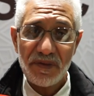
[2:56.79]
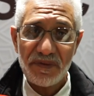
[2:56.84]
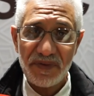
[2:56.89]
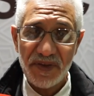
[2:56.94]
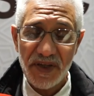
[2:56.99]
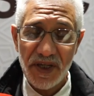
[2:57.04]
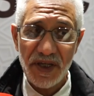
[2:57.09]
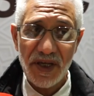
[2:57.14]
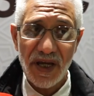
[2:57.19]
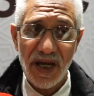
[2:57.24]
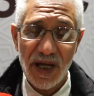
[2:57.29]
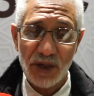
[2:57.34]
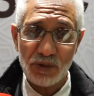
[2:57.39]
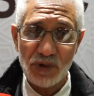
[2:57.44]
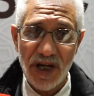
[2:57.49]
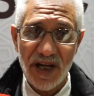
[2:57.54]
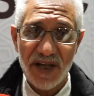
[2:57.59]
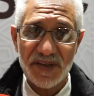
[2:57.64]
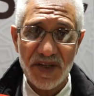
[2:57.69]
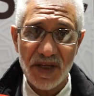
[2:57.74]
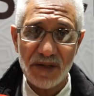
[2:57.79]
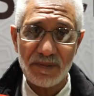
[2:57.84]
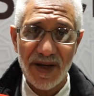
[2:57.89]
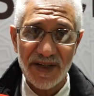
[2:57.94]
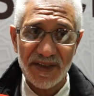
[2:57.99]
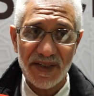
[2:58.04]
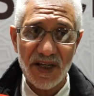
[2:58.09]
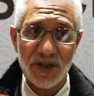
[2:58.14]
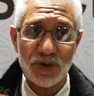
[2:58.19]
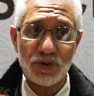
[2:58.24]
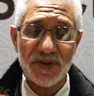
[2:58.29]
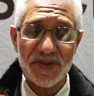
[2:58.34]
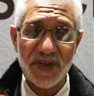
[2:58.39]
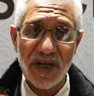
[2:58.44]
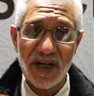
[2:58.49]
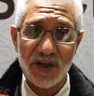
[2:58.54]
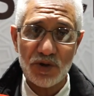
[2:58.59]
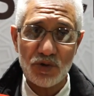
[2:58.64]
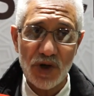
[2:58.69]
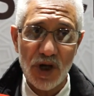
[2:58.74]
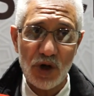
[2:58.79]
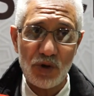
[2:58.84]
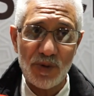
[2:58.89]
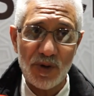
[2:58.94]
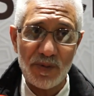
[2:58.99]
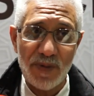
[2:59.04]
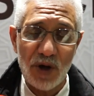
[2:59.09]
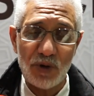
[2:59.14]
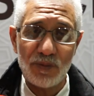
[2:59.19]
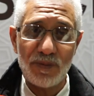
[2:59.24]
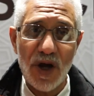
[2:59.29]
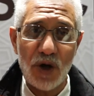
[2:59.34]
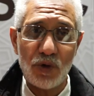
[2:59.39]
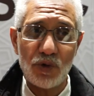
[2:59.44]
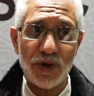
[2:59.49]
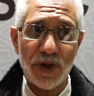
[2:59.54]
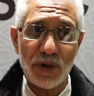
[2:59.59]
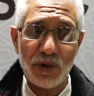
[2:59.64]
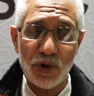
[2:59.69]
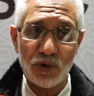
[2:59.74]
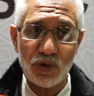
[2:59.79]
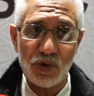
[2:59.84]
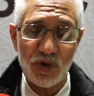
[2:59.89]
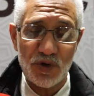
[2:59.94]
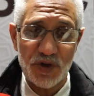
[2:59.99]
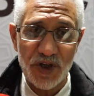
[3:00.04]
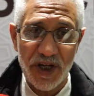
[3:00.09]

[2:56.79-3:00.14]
في أروقة المركز وتركت لهم المؤونة وكل